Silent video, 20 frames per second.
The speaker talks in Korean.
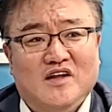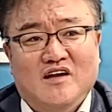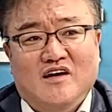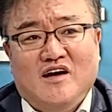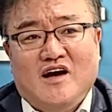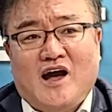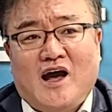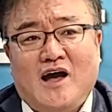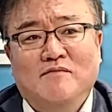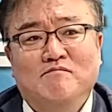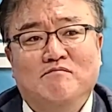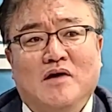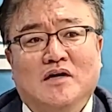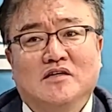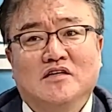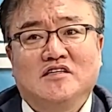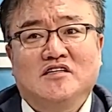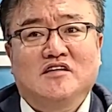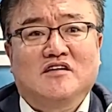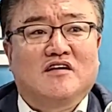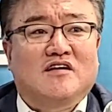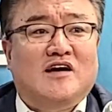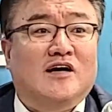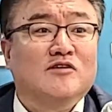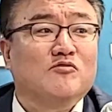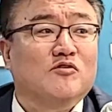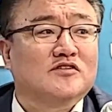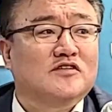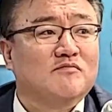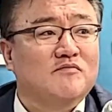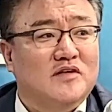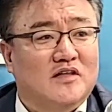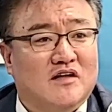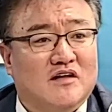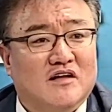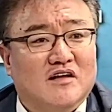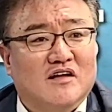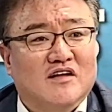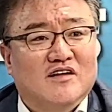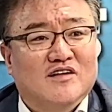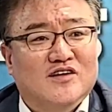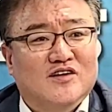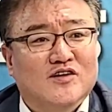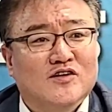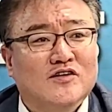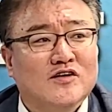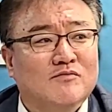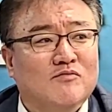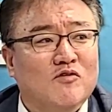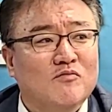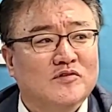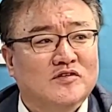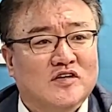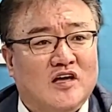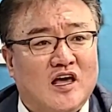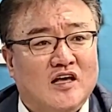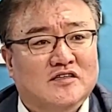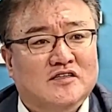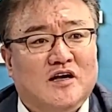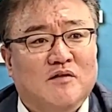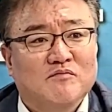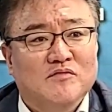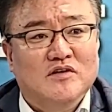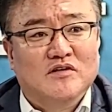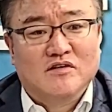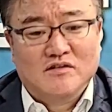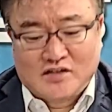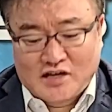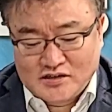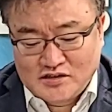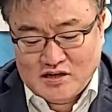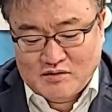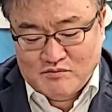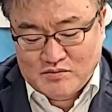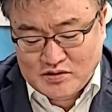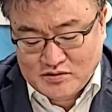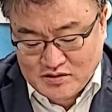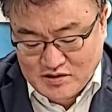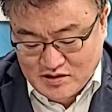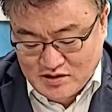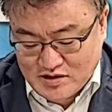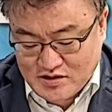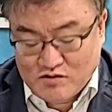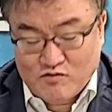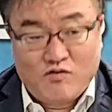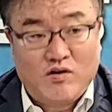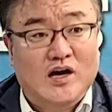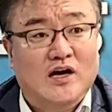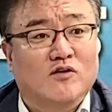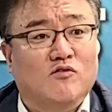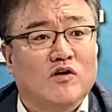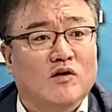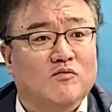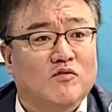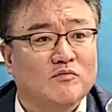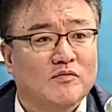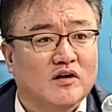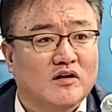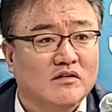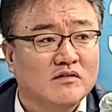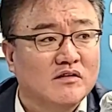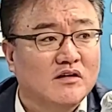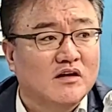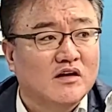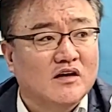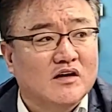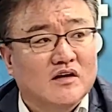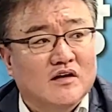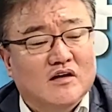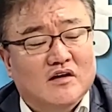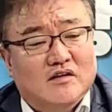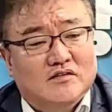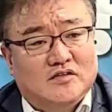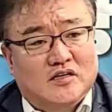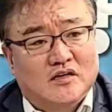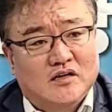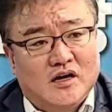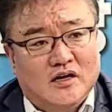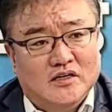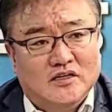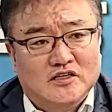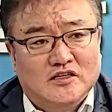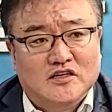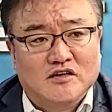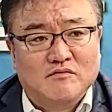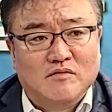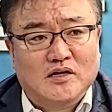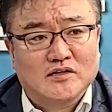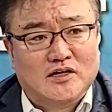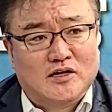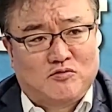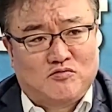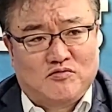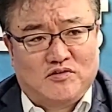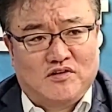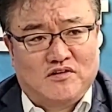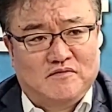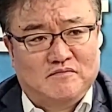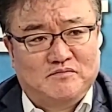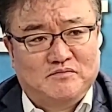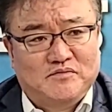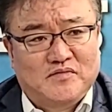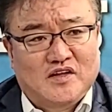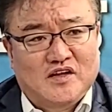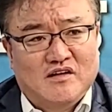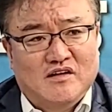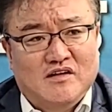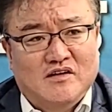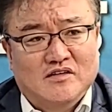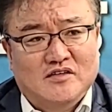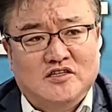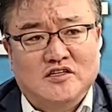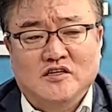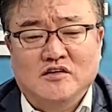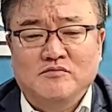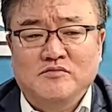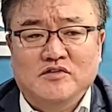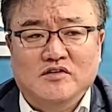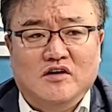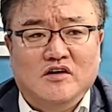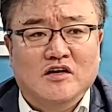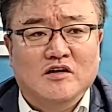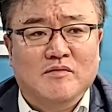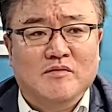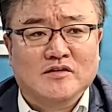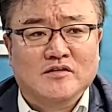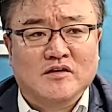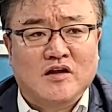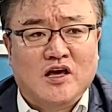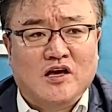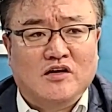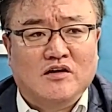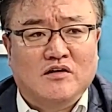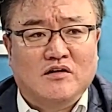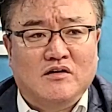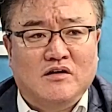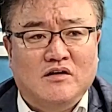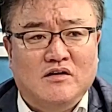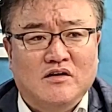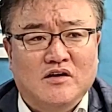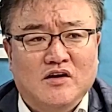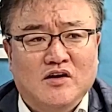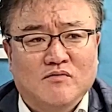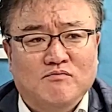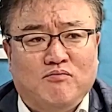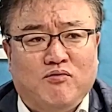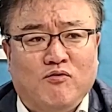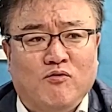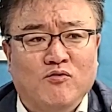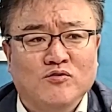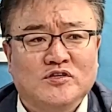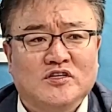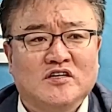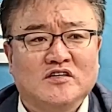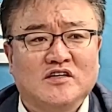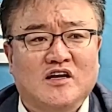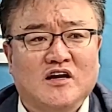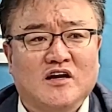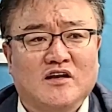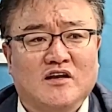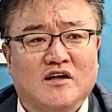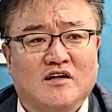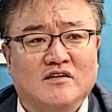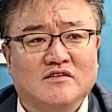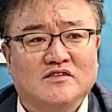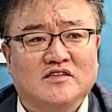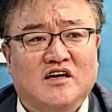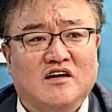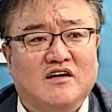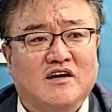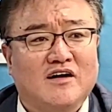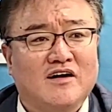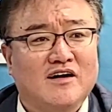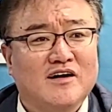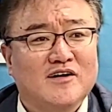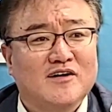한 마디씩 가져왔습니다. 이걸 보면서 이 3년을 다시 한번 회고해 보면 저희가 이승만 대통령 지금 얼마 전에 그 보훈처장이라는 자가